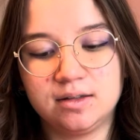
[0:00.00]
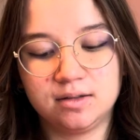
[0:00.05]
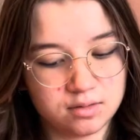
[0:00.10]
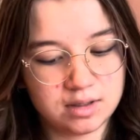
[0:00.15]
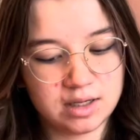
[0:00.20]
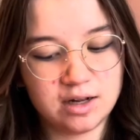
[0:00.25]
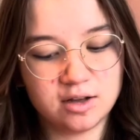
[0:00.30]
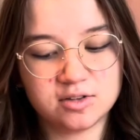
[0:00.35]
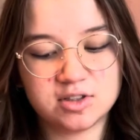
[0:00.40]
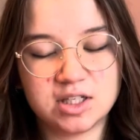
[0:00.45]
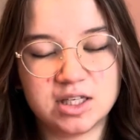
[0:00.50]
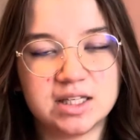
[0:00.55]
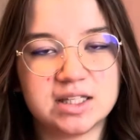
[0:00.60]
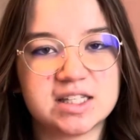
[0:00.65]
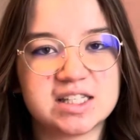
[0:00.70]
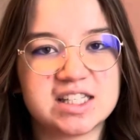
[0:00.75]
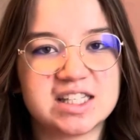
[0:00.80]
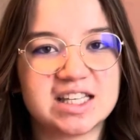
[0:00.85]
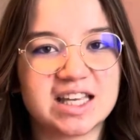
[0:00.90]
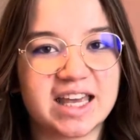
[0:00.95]
Taylor Jenkins
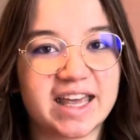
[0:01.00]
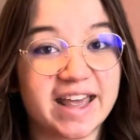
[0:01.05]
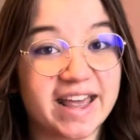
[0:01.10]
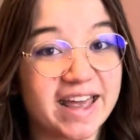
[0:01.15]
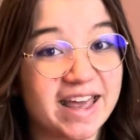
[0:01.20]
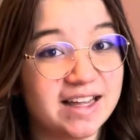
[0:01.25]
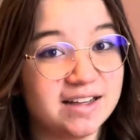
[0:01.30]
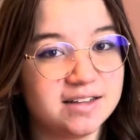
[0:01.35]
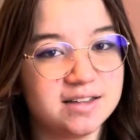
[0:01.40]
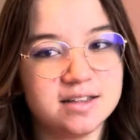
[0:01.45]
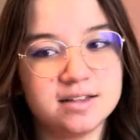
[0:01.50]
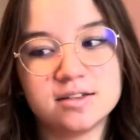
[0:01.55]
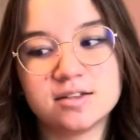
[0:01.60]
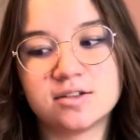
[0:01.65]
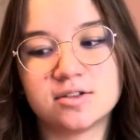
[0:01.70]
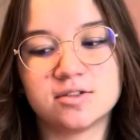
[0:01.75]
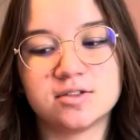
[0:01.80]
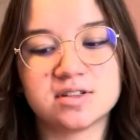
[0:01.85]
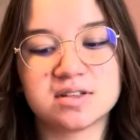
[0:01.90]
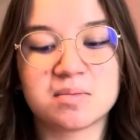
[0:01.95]
Red, je
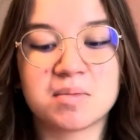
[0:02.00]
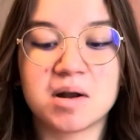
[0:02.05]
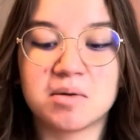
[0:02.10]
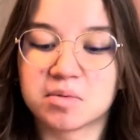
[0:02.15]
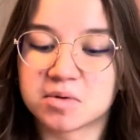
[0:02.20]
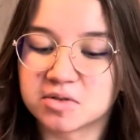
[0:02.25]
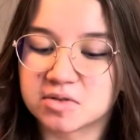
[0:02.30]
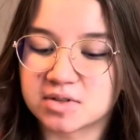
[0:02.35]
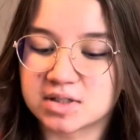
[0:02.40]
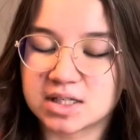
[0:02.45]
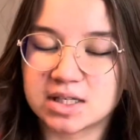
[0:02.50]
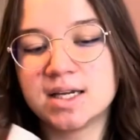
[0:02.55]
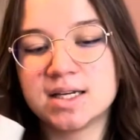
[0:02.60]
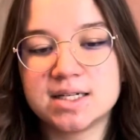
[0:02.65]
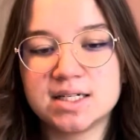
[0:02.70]
ne sais pas le prononcer.